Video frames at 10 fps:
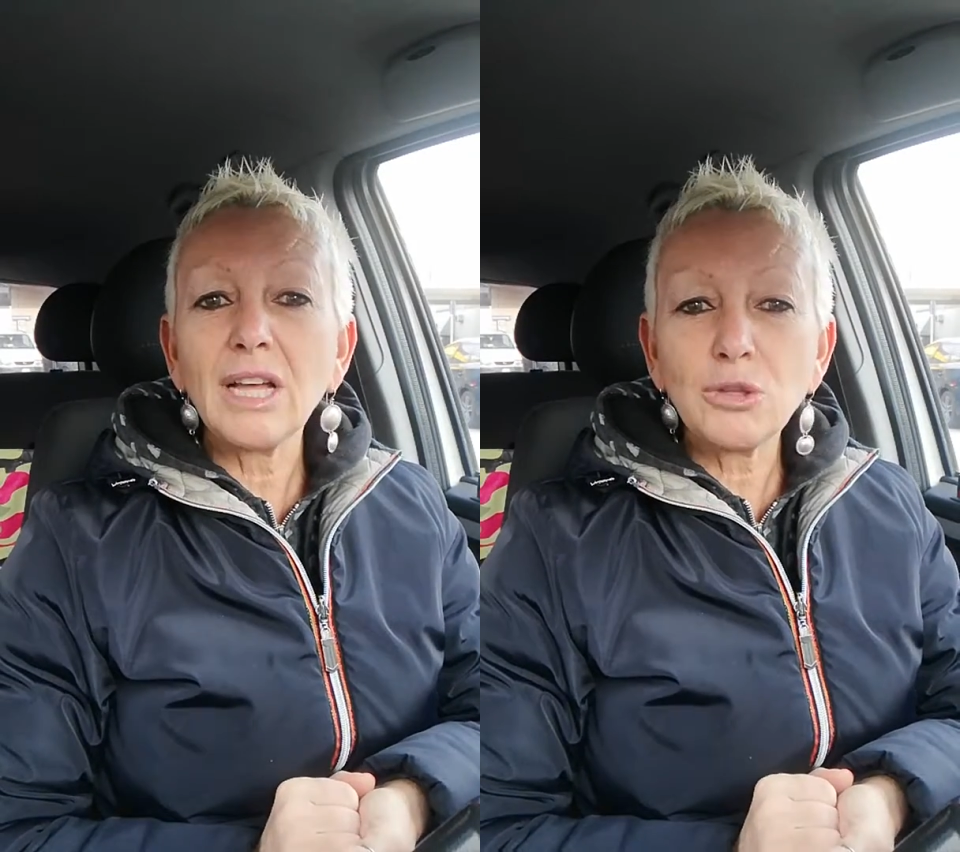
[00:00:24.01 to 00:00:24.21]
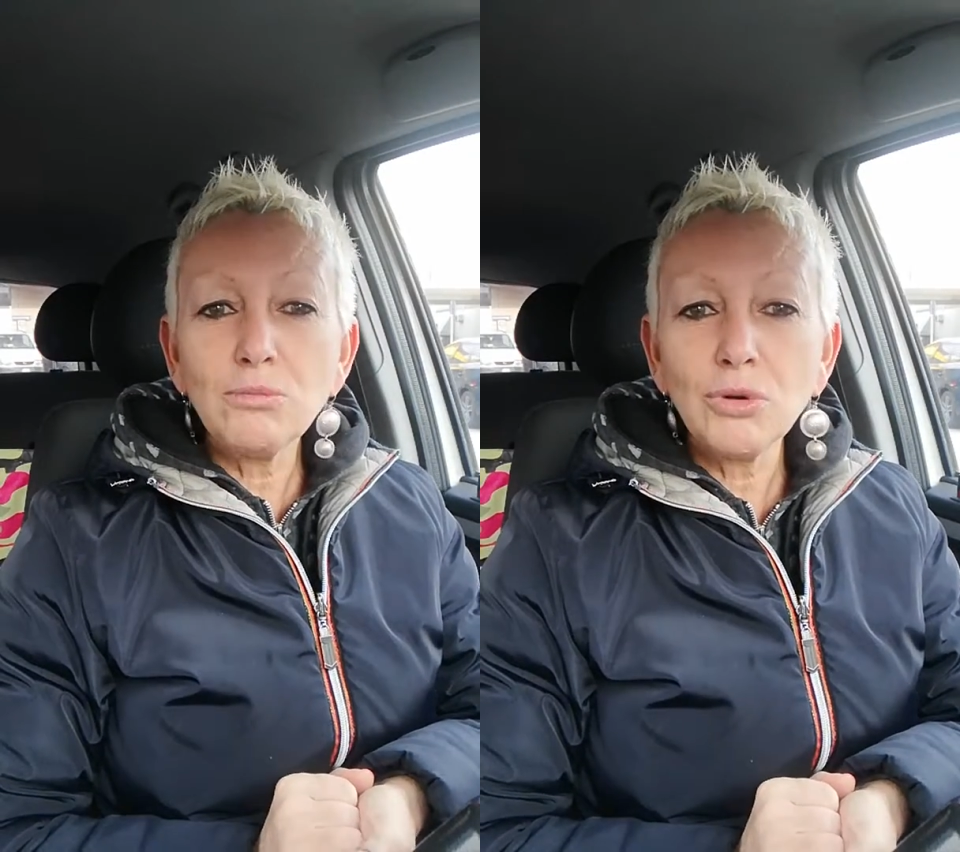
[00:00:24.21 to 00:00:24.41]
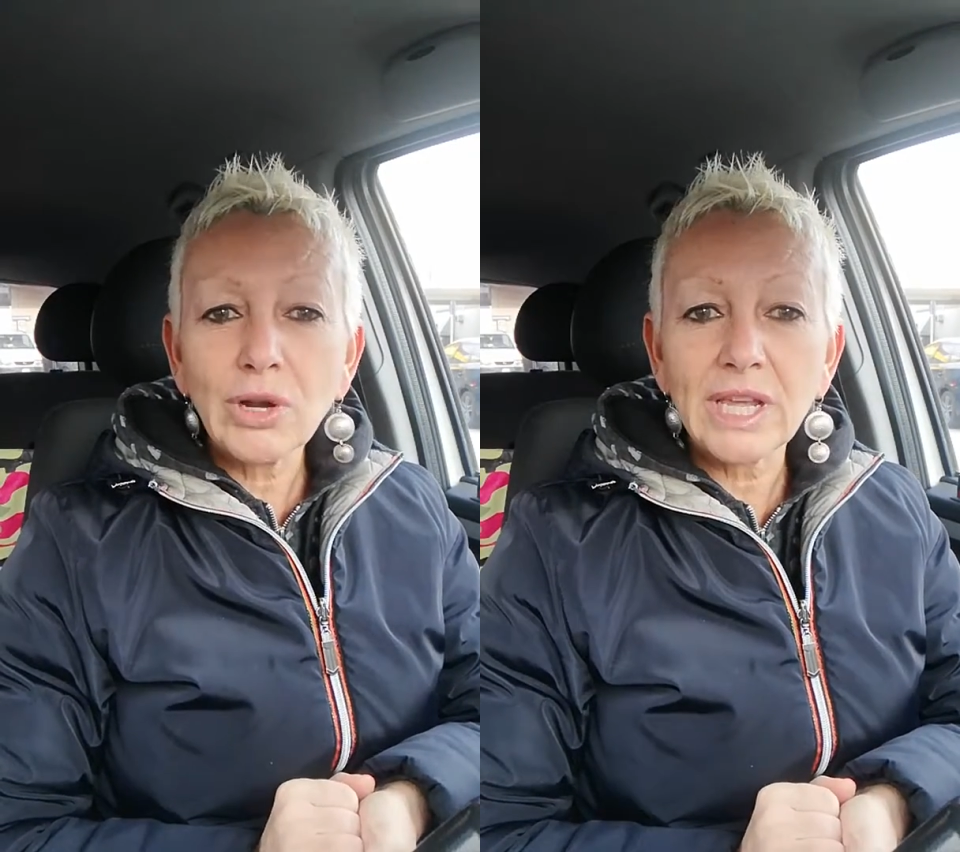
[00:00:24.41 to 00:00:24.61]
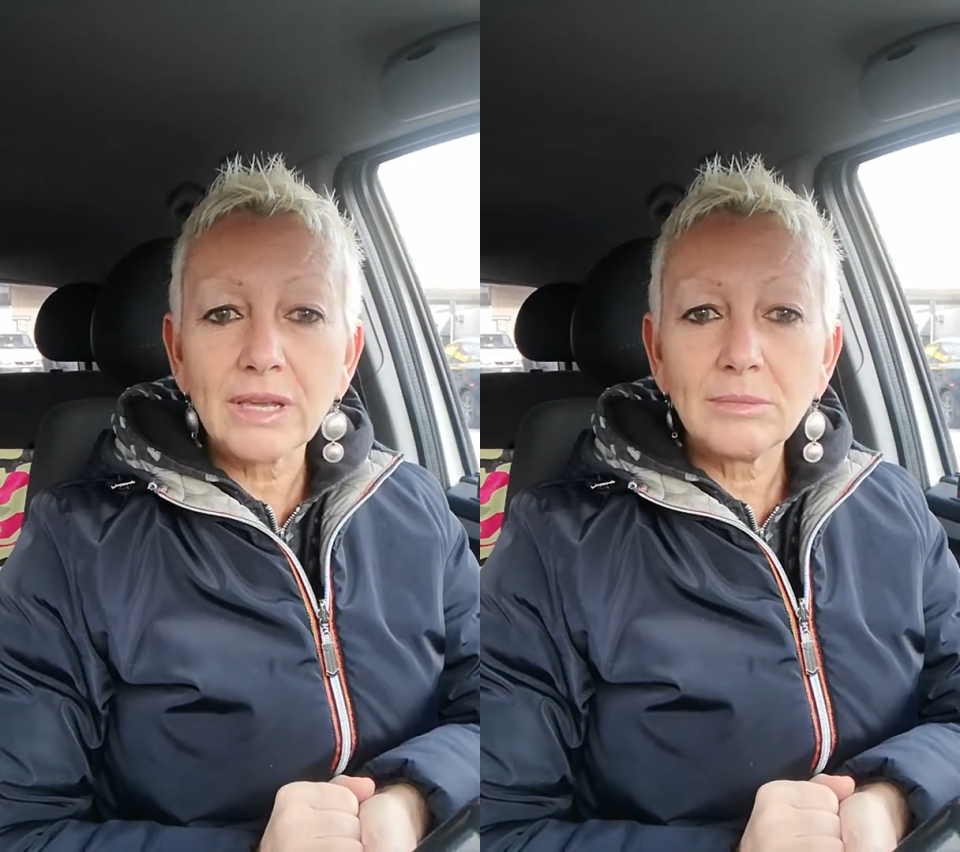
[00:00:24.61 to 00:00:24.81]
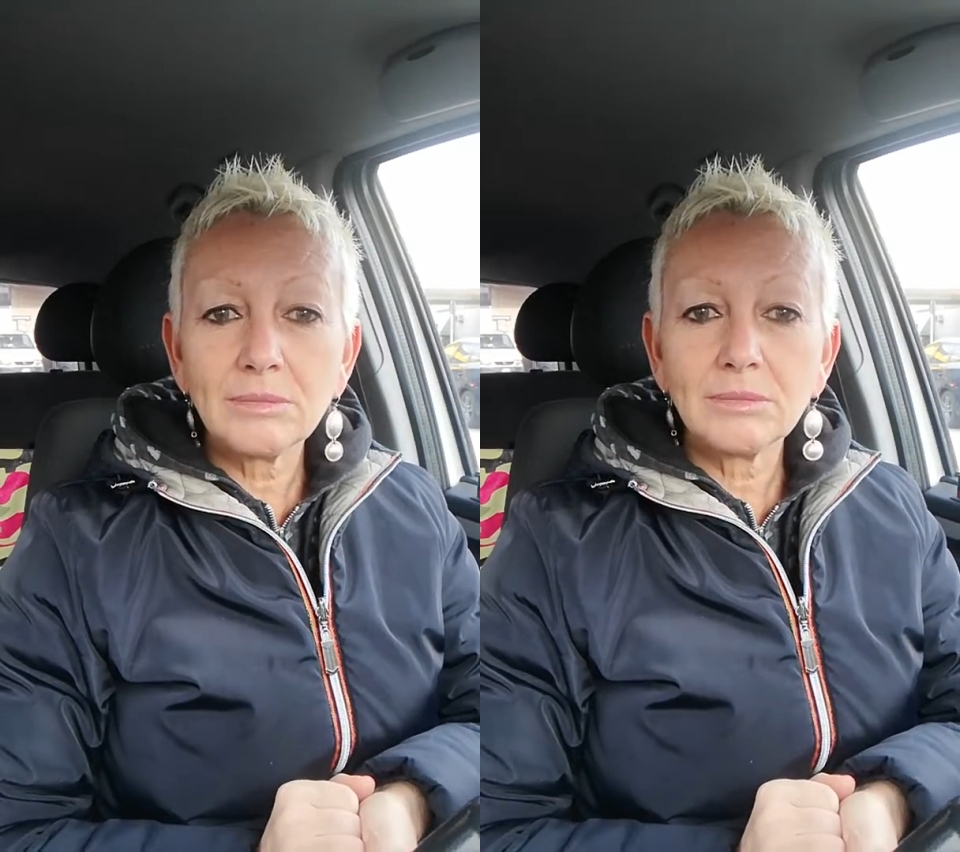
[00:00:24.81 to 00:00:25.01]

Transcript: ad morire